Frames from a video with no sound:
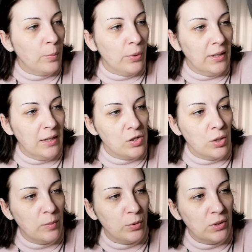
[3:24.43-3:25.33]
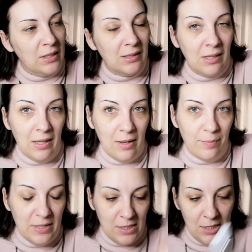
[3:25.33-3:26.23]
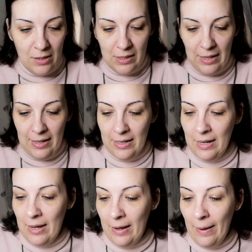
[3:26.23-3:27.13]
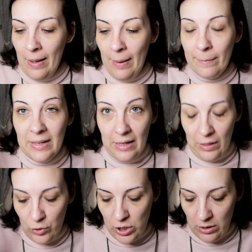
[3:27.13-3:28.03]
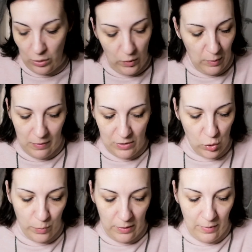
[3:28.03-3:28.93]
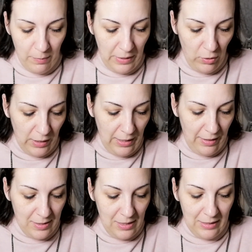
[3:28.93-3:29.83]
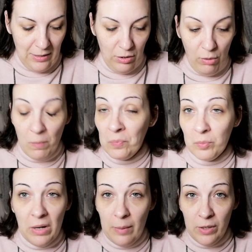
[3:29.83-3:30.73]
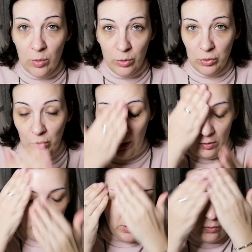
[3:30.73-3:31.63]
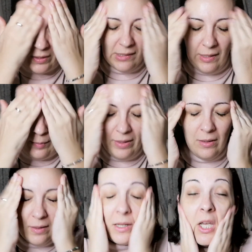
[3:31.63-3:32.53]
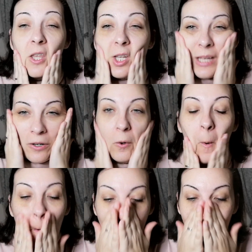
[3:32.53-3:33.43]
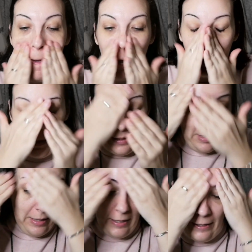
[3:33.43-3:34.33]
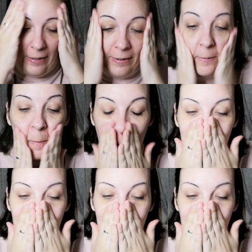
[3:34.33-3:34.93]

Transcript: Pues eso, el booster este de Vichy, de la línea Mineral 89, me va súper bien para lo que es la deshidratación. Me lo aplico por todos lados porque nunca está de más hidratarnos. Y